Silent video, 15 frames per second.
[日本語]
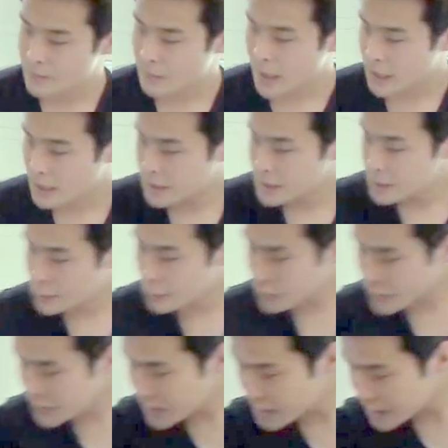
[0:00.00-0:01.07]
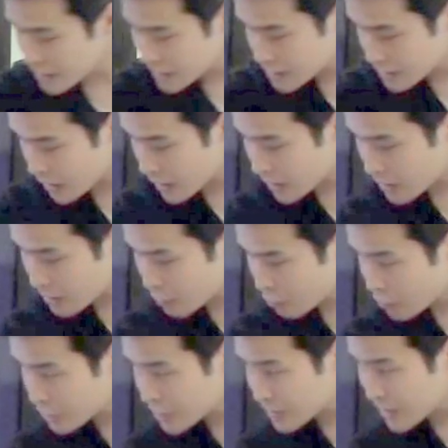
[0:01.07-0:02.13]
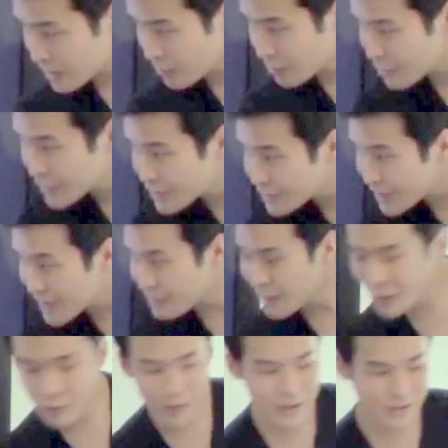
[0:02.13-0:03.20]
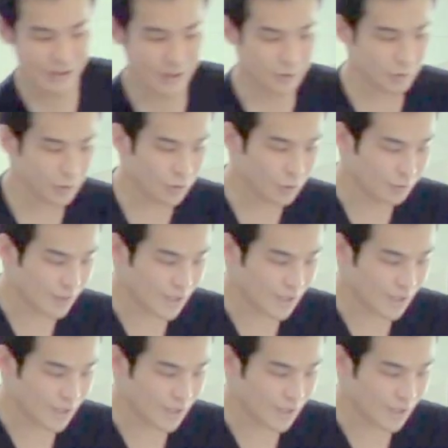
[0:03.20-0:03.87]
まあ、取得インスタンスが多く大きくなれば大きくなるほど、